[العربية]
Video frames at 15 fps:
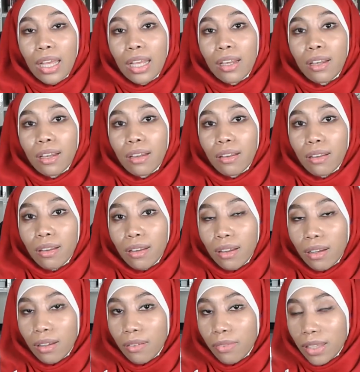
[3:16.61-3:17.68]

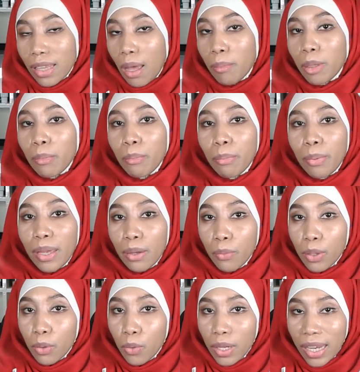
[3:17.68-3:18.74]
الفيتامين بي
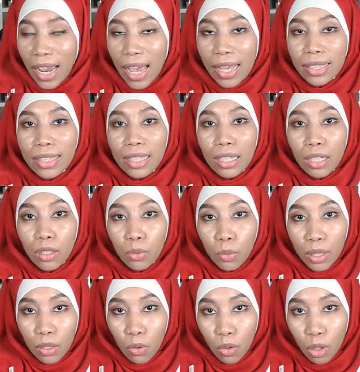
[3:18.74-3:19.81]
ويكون الحديد
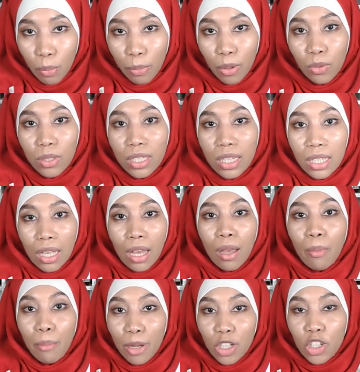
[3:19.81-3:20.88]
ويكون البروتين
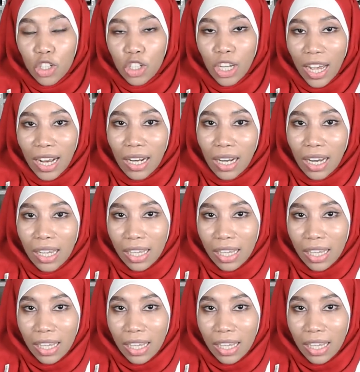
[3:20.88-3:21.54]
باش الشعر